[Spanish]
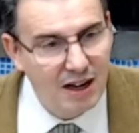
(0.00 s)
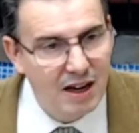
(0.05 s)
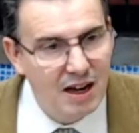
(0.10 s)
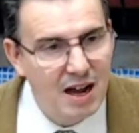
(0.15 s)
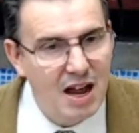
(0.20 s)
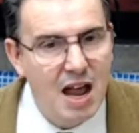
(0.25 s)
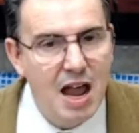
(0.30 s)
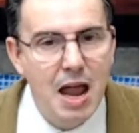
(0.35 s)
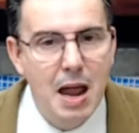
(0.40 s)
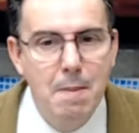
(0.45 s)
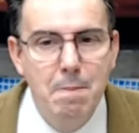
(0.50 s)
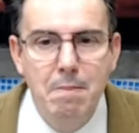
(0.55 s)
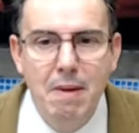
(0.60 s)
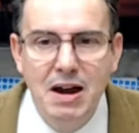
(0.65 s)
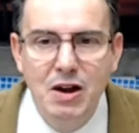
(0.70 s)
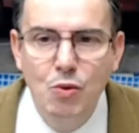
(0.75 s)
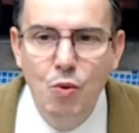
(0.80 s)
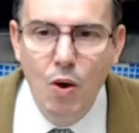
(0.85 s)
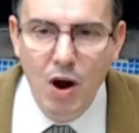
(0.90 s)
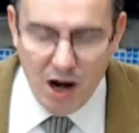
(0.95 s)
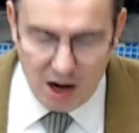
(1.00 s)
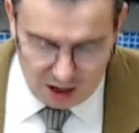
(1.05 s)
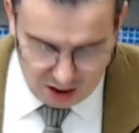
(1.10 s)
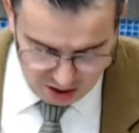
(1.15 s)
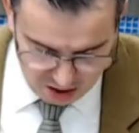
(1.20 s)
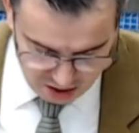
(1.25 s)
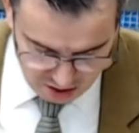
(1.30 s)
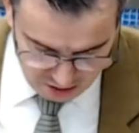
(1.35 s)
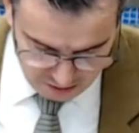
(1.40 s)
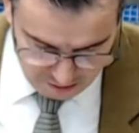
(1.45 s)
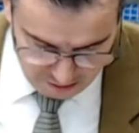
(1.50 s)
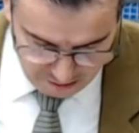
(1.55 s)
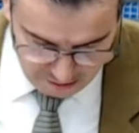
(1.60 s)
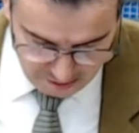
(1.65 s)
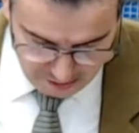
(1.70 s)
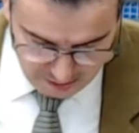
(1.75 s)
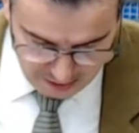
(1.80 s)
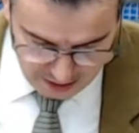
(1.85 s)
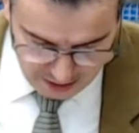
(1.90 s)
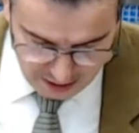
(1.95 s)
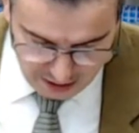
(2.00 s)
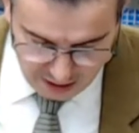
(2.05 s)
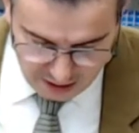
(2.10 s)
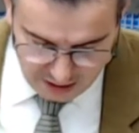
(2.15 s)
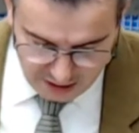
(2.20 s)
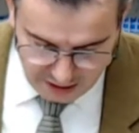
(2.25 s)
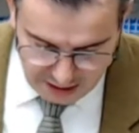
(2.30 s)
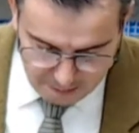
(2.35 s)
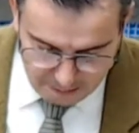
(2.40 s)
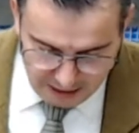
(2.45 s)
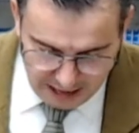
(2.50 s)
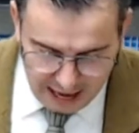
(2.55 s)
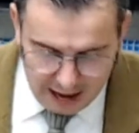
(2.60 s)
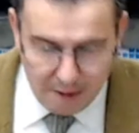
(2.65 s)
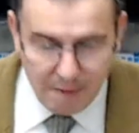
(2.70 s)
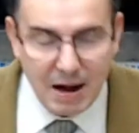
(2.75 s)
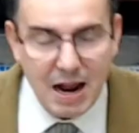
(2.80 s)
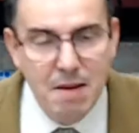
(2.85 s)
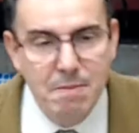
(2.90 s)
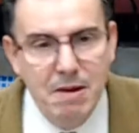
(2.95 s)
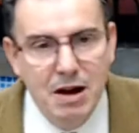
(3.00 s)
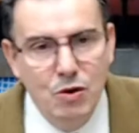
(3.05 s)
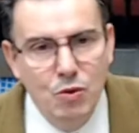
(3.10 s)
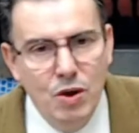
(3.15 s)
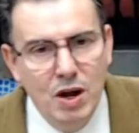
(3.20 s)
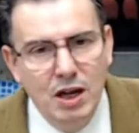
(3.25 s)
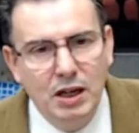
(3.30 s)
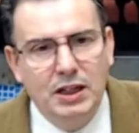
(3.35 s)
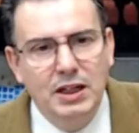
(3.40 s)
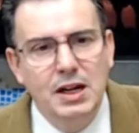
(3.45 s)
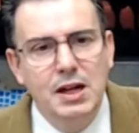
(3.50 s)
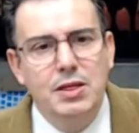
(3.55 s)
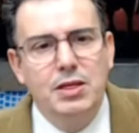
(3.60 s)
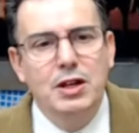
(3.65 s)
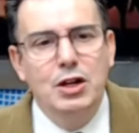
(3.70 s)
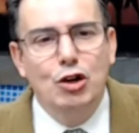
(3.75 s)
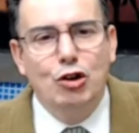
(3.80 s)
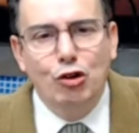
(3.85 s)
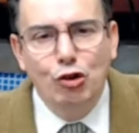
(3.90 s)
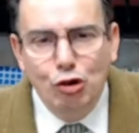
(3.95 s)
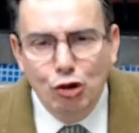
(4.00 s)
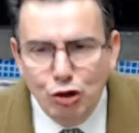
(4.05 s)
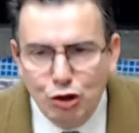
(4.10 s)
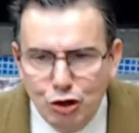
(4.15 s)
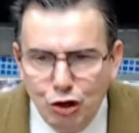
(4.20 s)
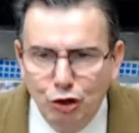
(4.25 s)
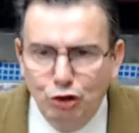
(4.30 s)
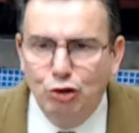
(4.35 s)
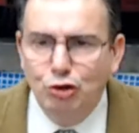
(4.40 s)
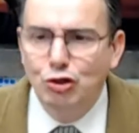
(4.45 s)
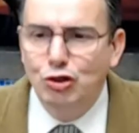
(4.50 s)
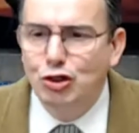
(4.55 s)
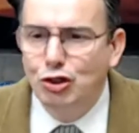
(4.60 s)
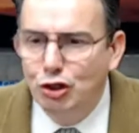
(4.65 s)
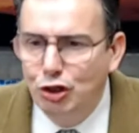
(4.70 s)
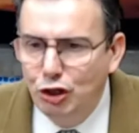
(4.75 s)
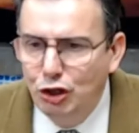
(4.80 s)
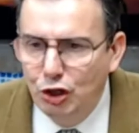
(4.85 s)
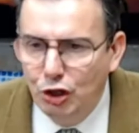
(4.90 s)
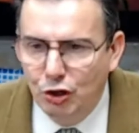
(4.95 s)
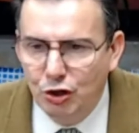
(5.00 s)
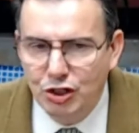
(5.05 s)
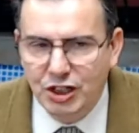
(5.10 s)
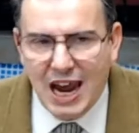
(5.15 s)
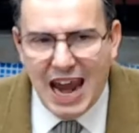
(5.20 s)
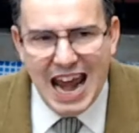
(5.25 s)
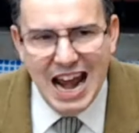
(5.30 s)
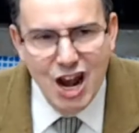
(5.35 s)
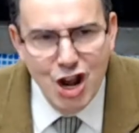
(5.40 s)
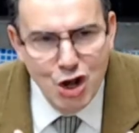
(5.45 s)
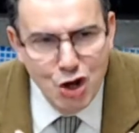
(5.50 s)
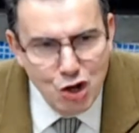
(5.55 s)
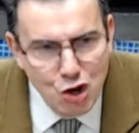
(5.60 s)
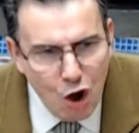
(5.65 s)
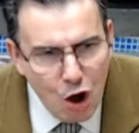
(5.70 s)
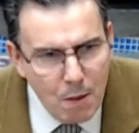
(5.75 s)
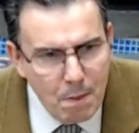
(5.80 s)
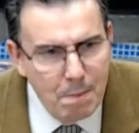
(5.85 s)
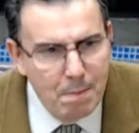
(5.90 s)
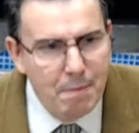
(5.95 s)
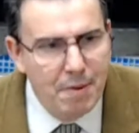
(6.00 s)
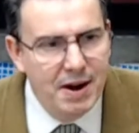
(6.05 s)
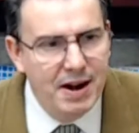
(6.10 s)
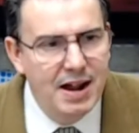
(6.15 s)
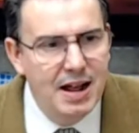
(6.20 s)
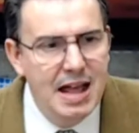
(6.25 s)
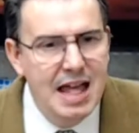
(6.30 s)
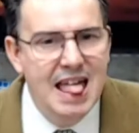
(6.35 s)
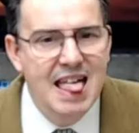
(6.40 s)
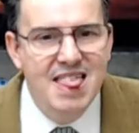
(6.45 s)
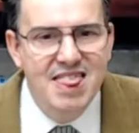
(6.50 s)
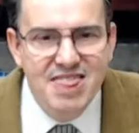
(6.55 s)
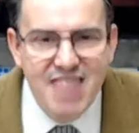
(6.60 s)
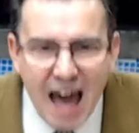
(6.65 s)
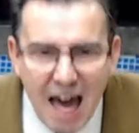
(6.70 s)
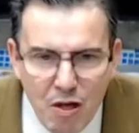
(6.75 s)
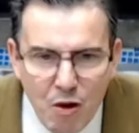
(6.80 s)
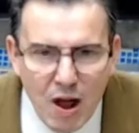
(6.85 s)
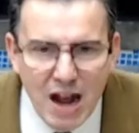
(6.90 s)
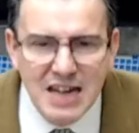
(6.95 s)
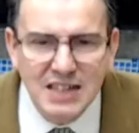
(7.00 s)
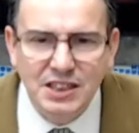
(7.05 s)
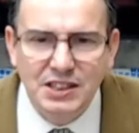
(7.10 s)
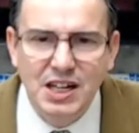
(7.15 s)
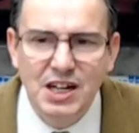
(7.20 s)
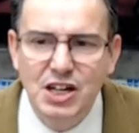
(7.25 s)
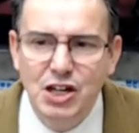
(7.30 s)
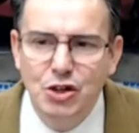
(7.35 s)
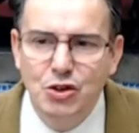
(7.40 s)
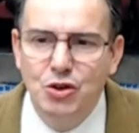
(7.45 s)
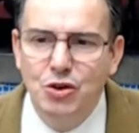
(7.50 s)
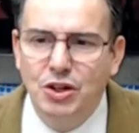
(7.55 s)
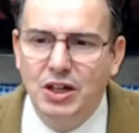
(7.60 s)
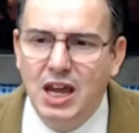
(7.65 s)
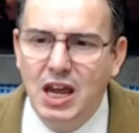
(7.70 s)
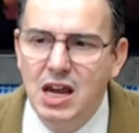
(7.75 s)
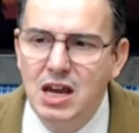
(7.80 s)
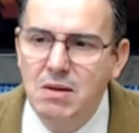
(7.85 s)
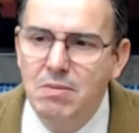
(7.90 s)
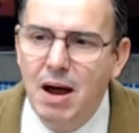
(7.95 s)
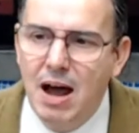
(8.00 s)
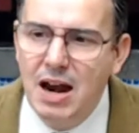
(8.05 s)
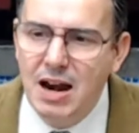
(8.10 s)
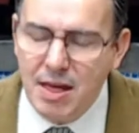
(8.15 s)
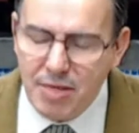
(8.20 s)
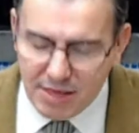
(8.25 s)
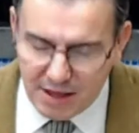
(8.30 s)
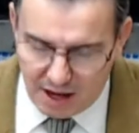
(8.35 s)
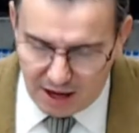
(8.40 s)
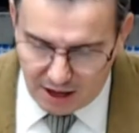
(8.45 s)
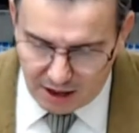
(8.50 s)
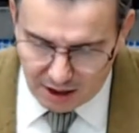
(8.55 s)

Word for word: Emmanuel esa palabra, Emmanuel, quiere decir con nosotros Dios, el nombre dado a este niño que iba a nacer